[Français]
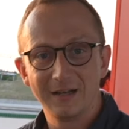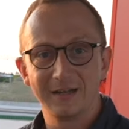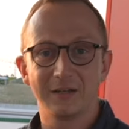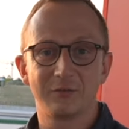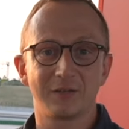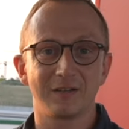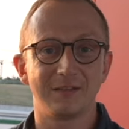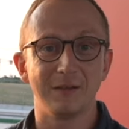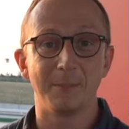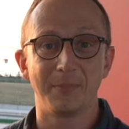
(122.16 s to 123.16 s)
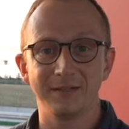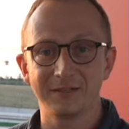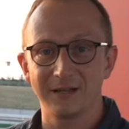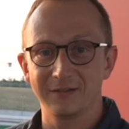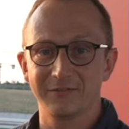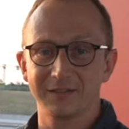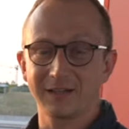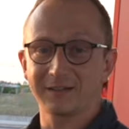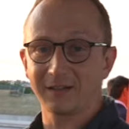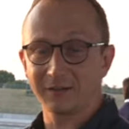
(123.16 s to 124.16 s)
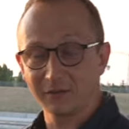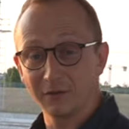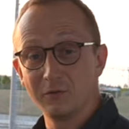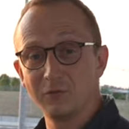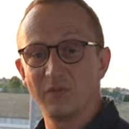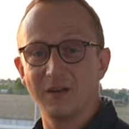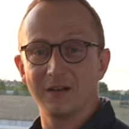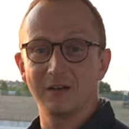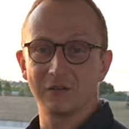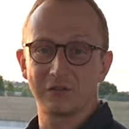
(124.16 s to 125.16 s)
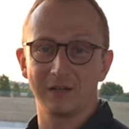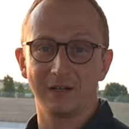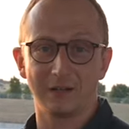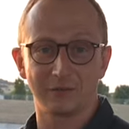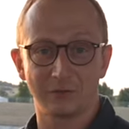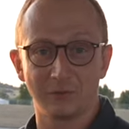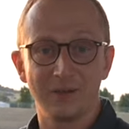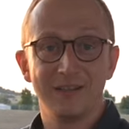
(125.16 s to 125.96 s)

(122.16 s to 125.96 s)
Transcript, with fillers: la Ducati Panigale V4S nouvelle génération.